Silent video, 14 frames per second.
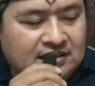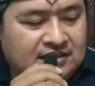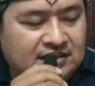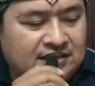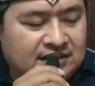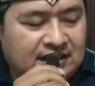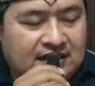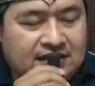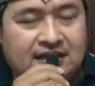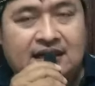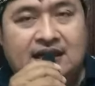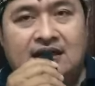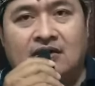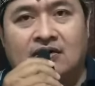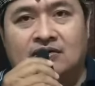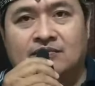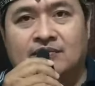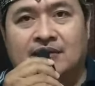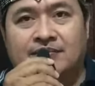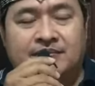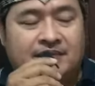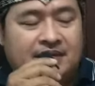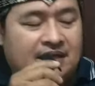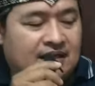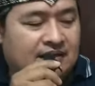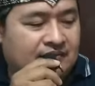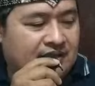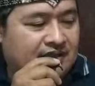didekati hak oknum Habib
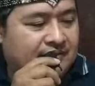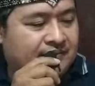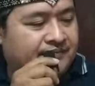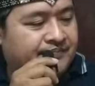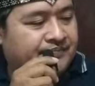Baalawi Alawi ya.